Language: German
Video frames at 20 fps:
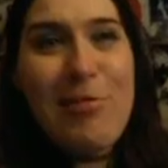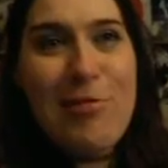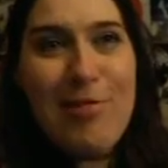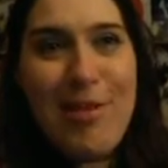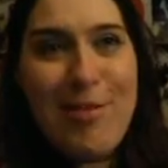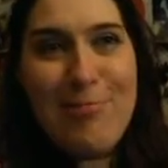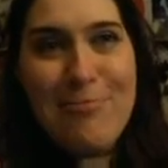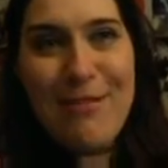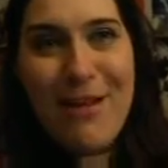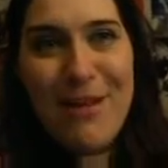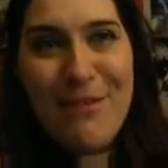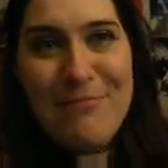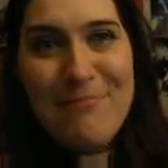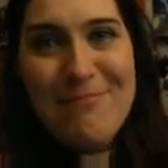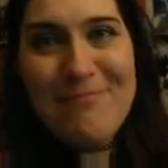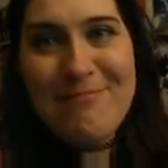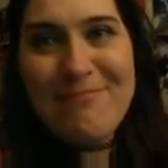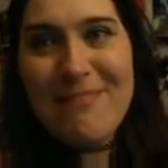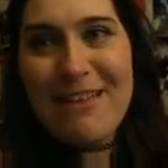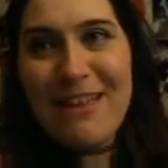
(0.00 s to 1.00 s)
ist das
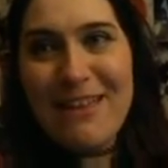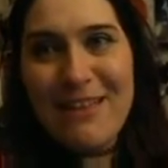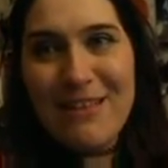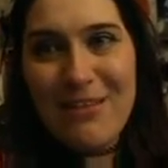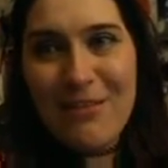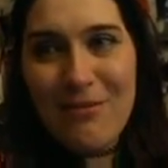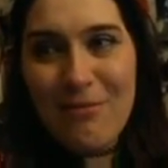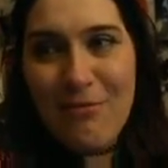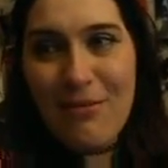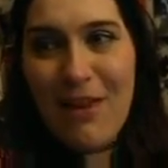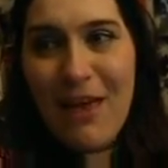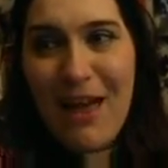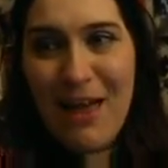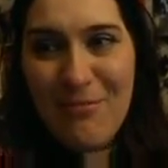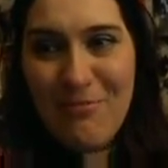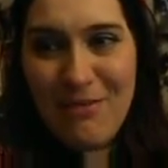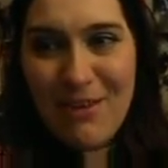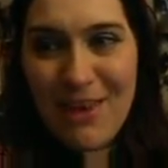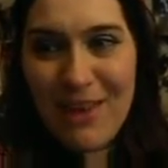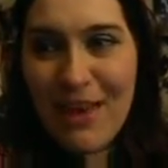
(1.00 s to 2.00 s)
beim äh,
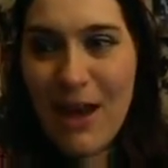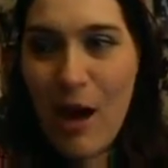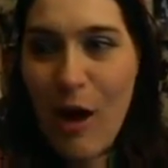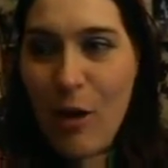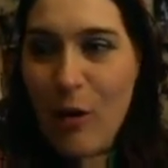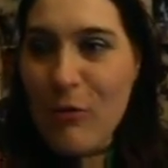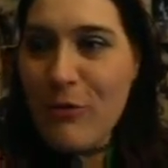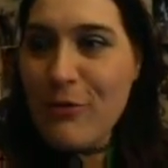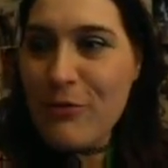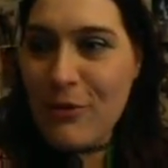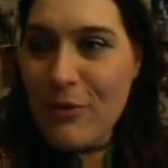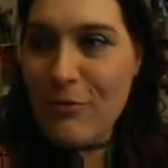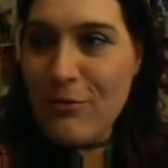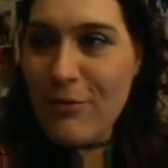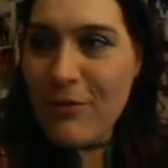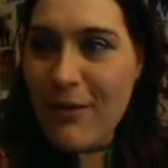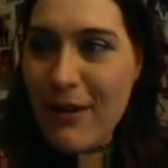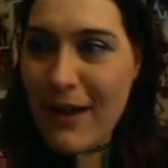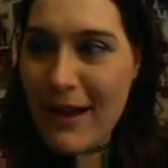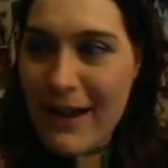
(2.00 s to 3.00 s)
VIP
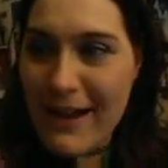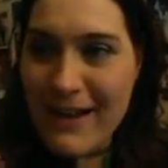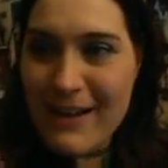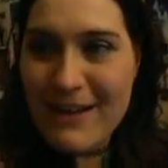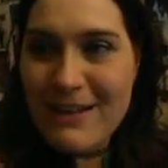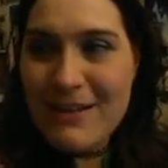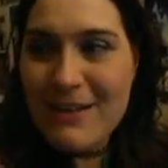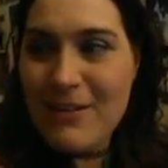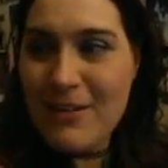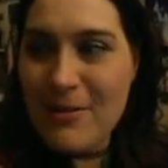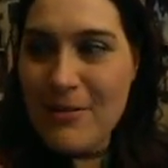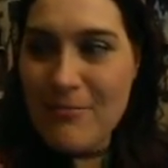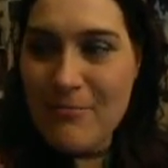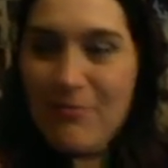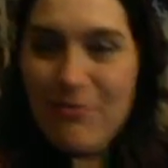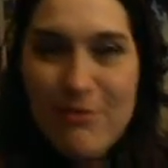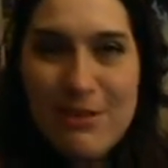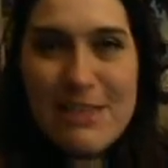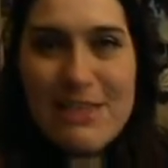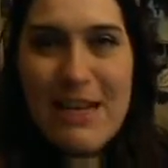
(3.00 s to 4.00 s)
aufgefallen, ähm,
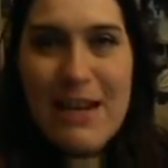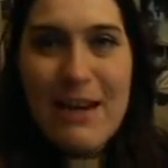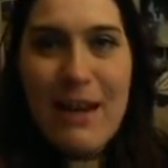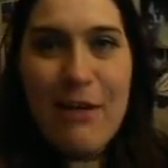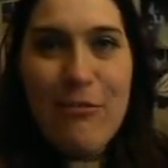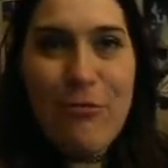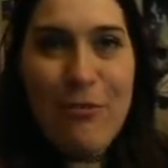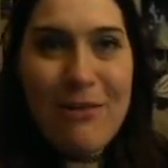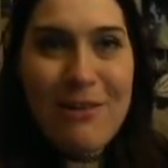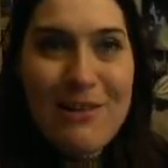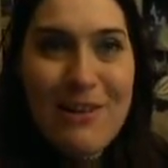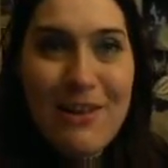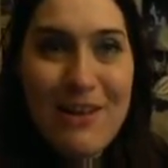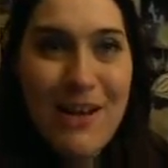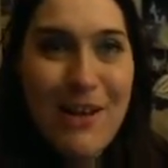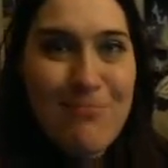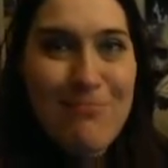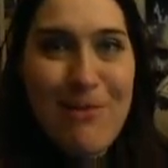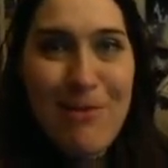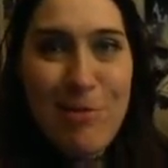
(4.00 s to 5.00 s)
wo ich dann nach Sonne
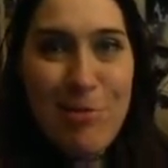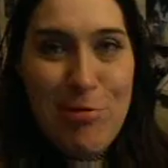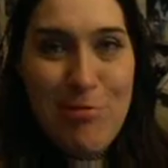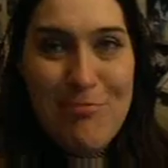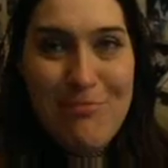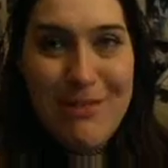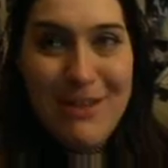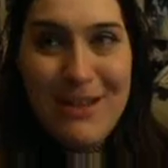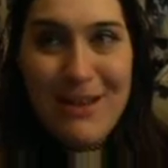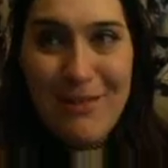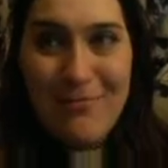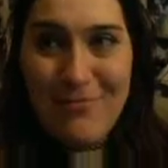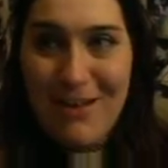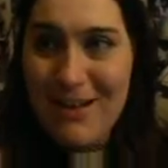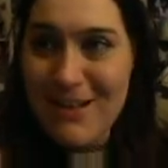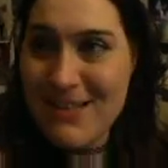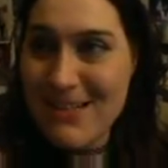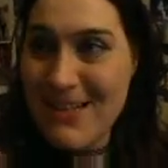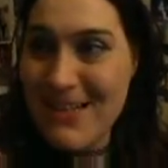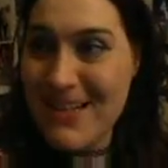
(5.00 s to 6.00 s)
gegangen bin zum Bilder
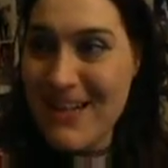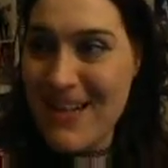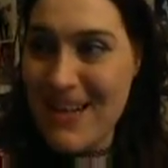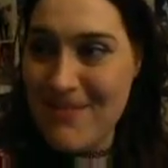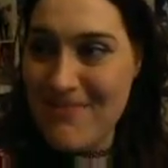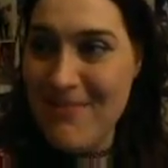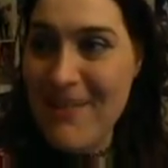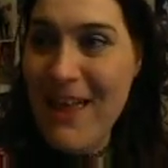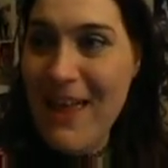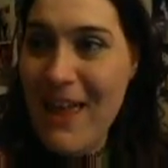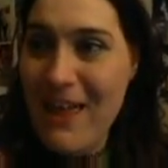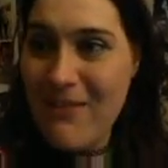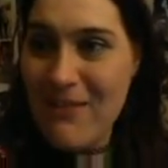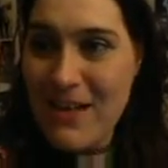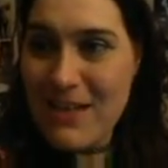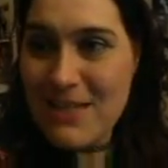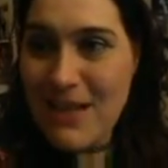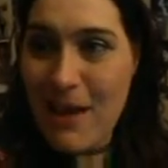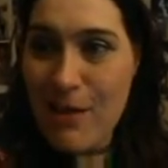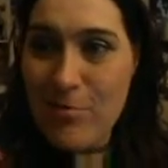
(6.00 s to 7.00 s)
machen. Ähm,
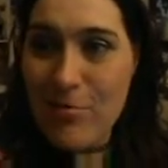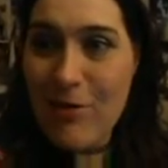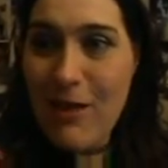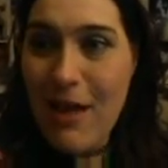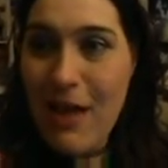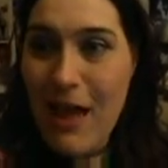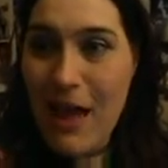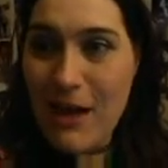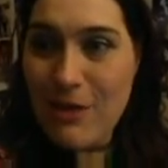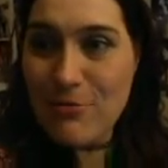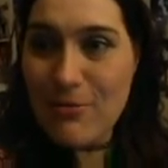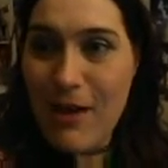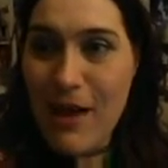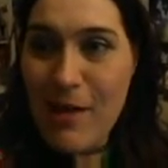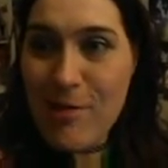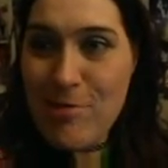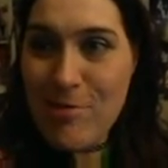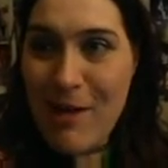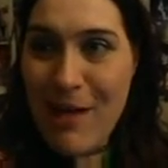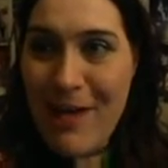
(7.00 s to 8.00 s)
meinte er so, ah, du
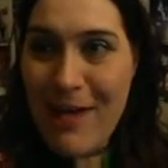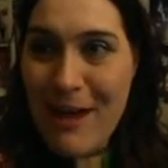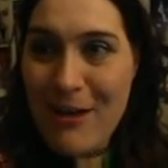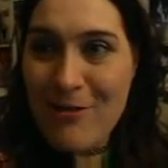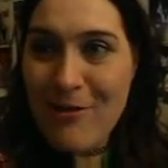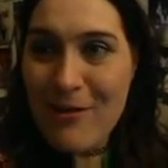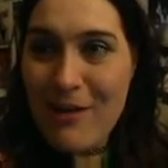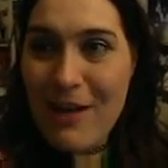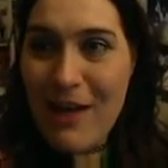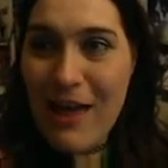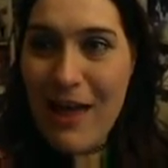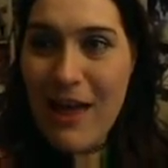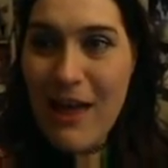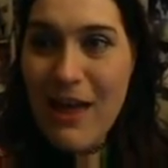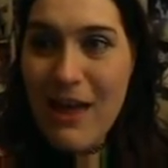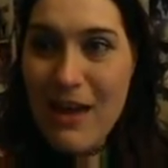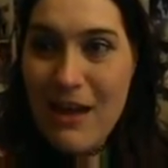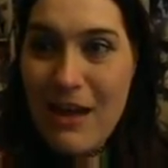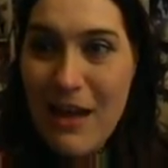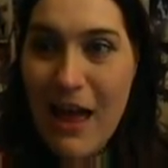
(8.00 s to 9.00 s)
hast da ja noch äh,
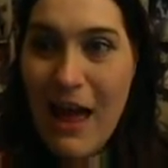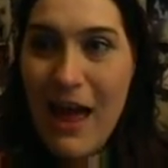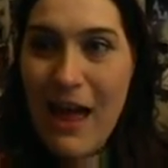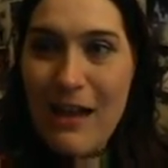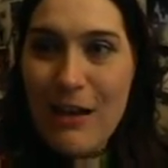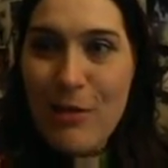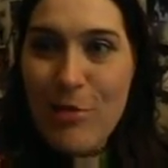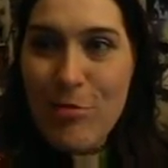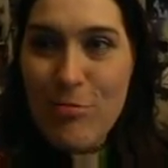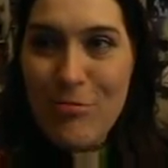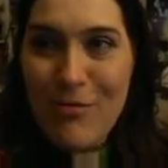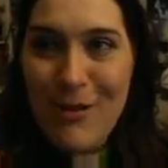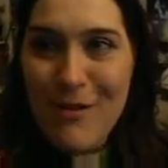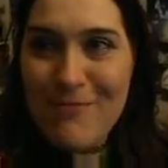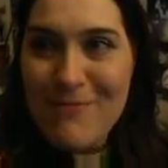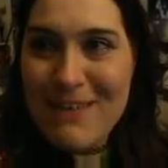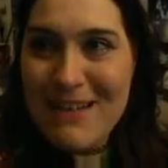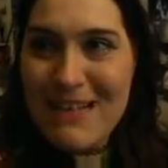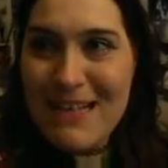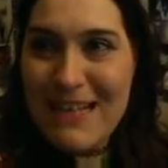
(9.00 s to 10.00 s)
alles voll
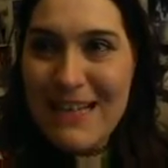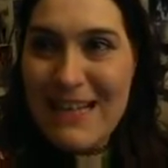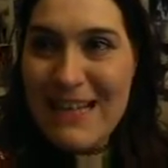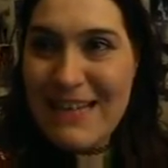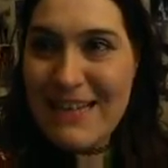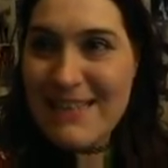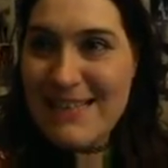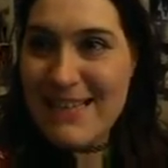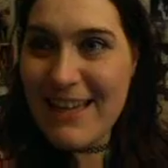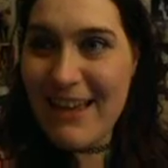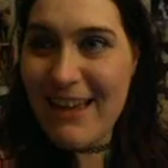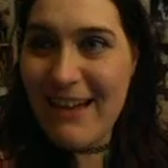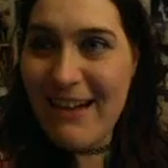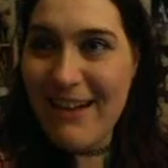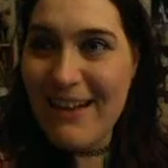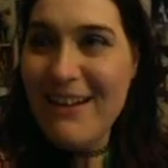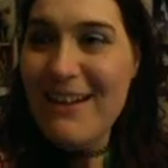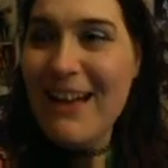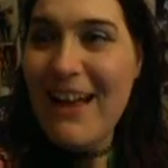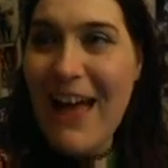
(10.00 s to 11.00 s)
mit
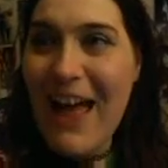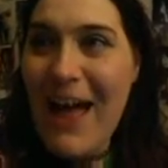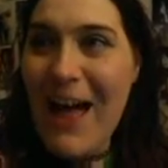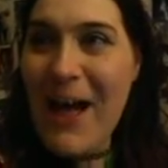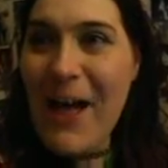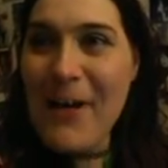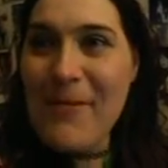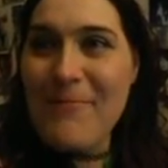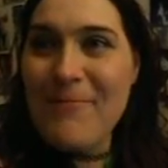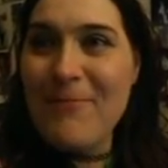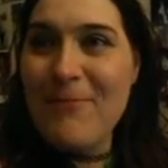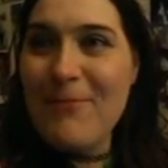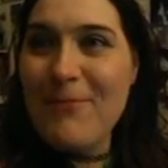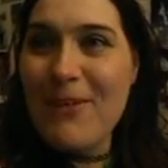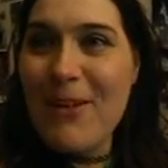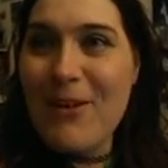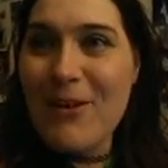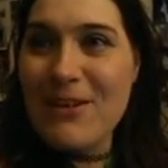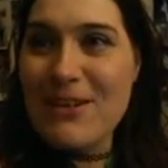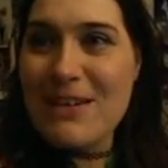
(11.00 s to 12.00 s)
Glitter.
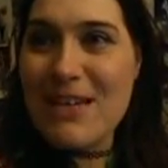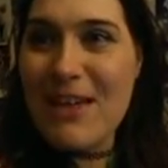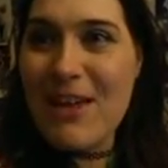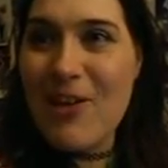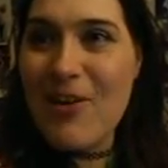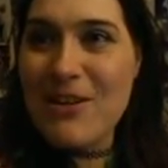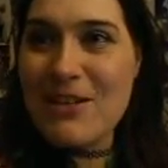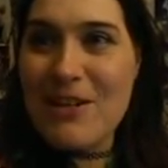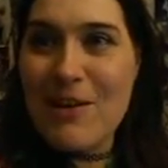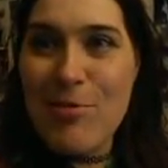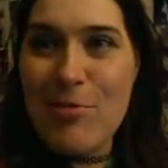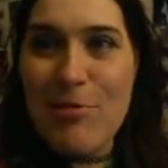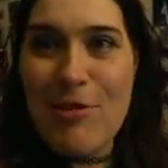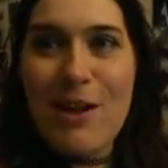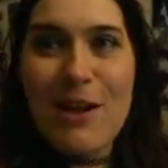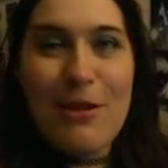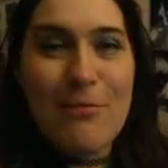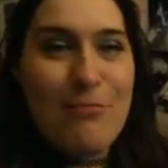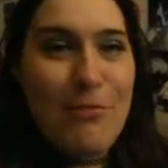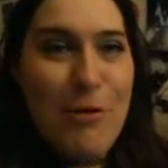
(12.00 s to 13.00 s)
Ähm, und Georg dann so,
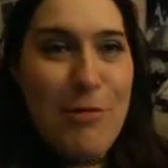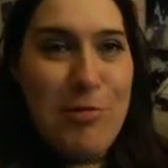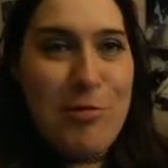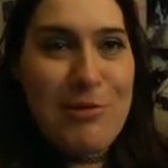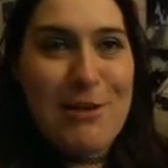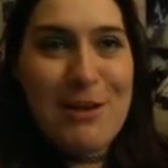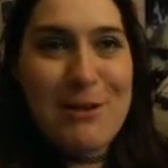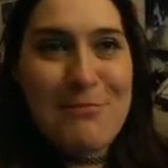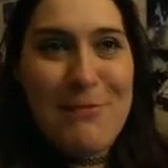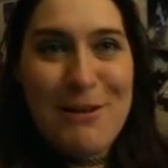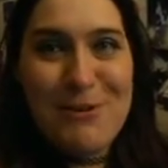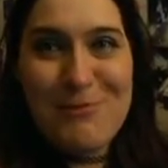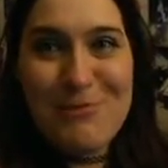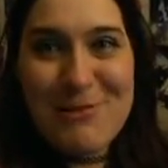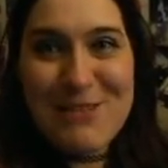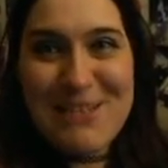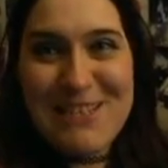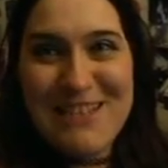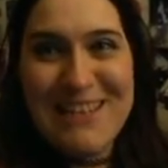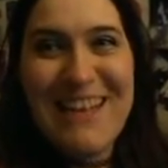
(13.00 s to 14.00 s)
ja, dann brauchst du nicht mehr
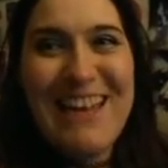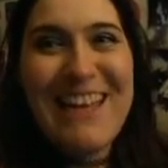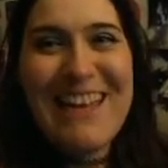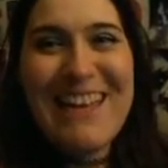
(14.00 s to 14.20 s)
duschen.